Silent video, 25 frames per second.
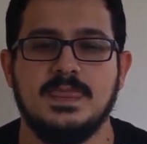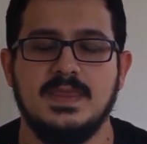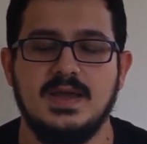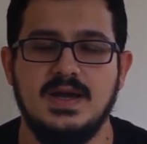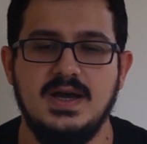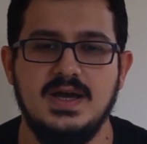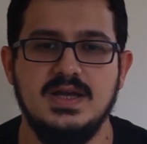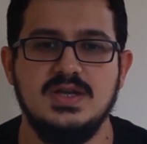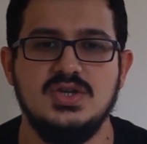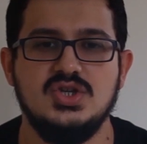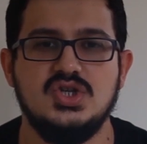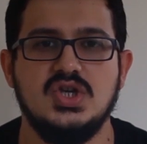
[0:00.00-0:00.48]

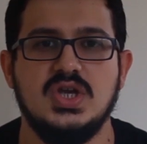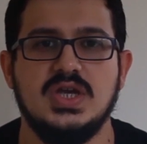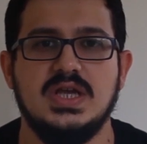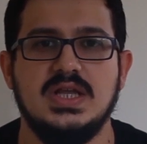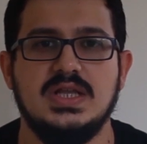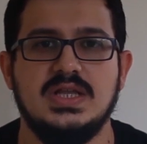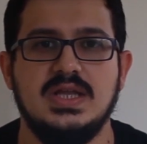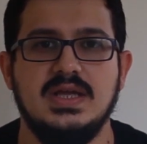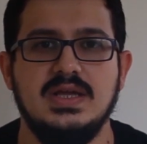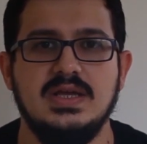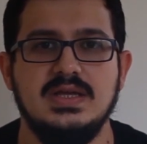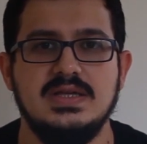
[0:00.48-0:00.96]
Aynı
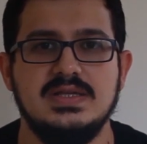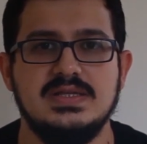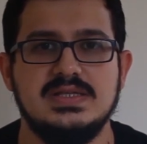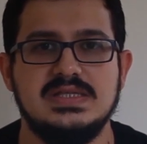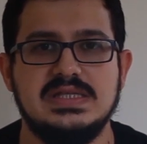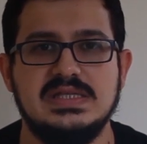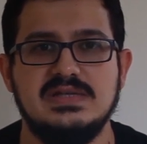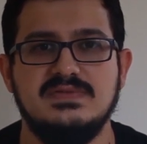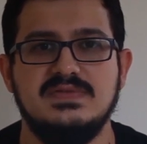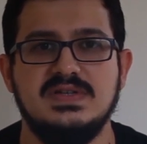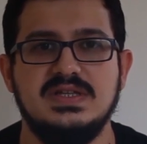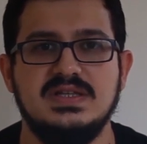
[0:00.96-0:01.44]
şekilde
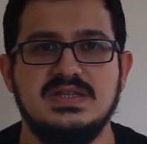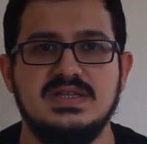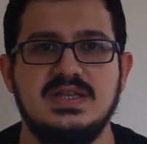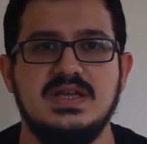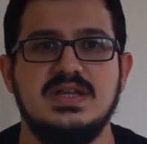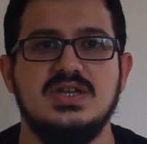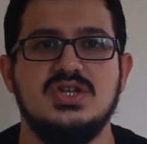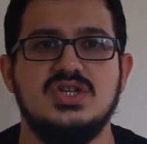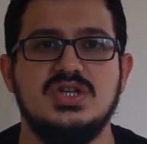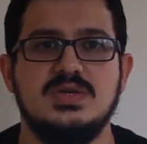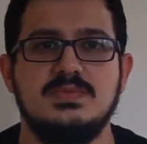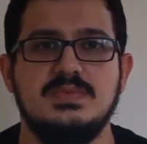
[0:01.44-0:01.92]
sıvının
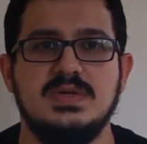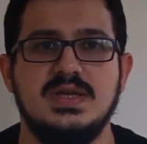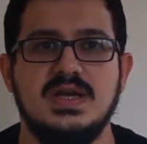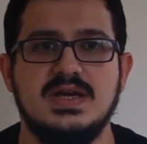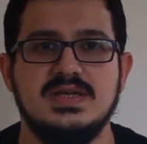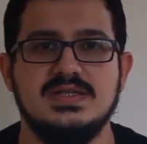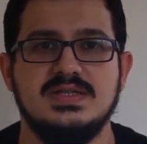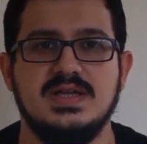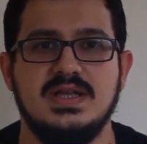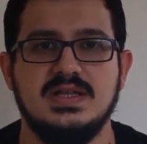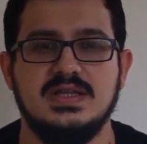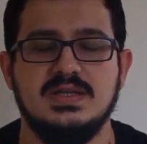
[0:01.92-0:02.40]
derişimini
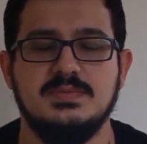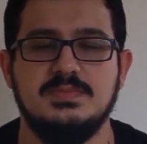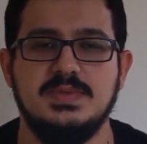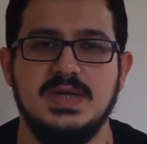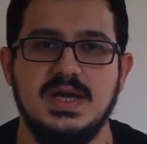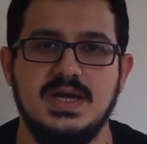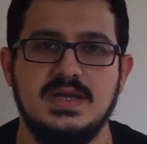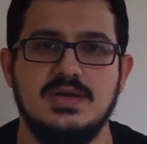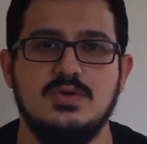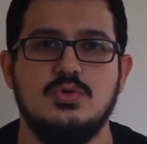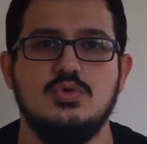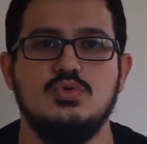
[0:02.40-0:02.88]
azaltıp
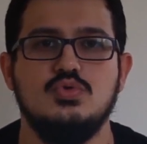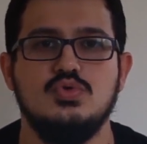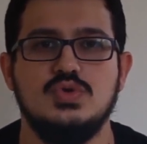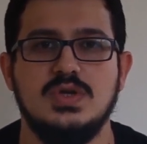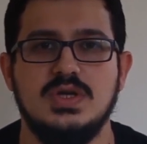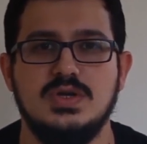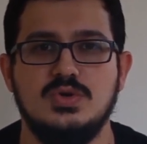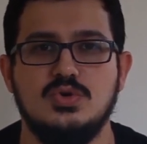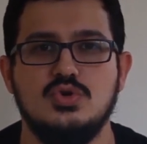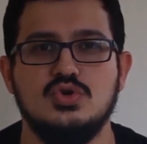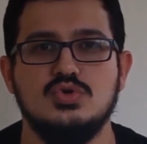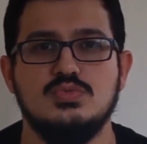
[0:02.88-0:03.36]
yani
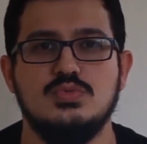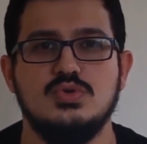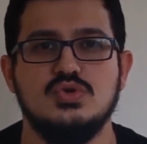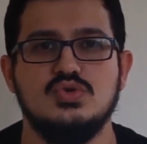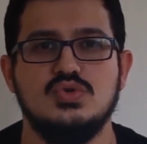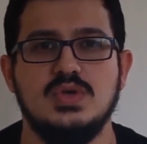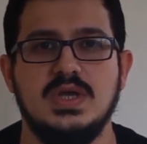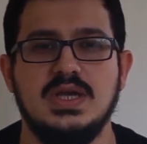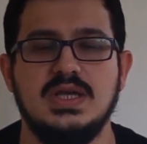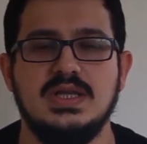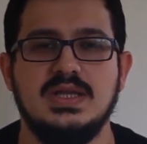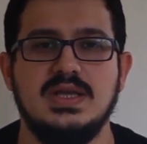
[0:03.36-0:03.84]
üzerine ozmoz
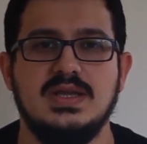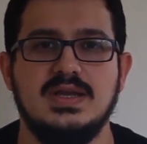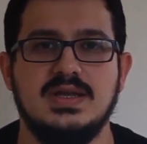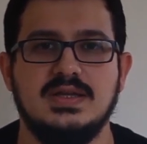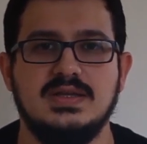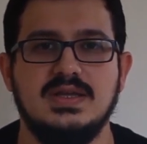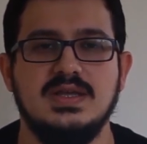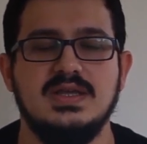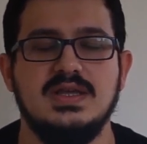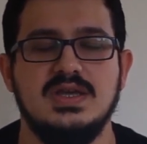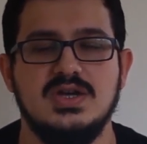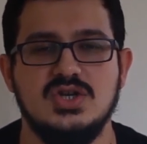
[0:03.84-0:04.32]
su
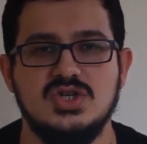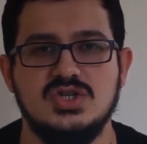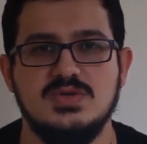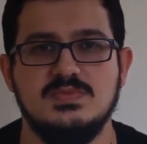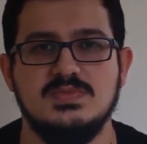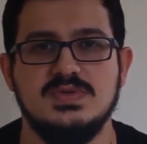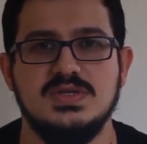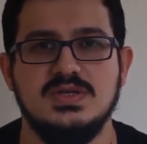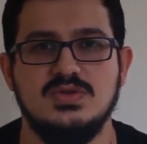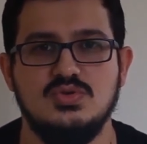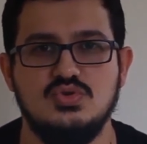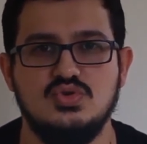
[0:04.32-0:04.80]
ekleyerek de
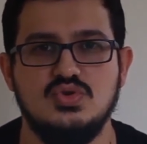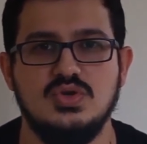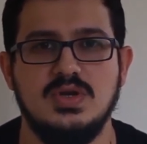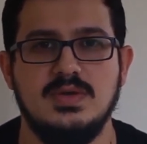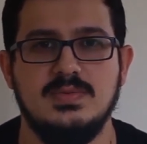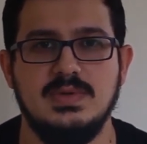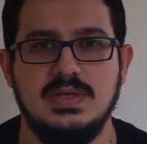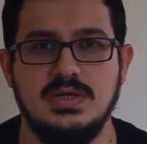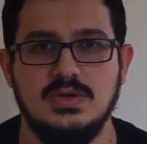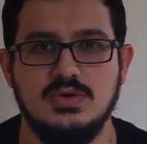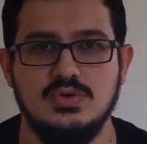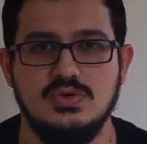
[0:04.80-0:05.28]
GH'ımızı
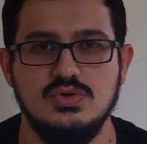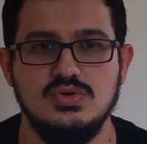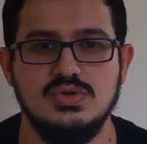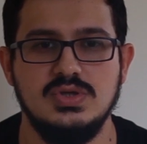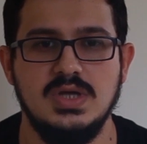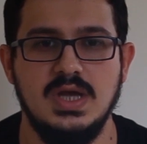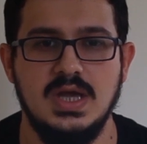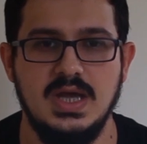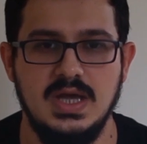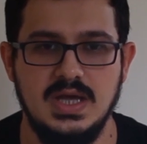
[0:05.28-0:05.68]
düşürebiliyoruz.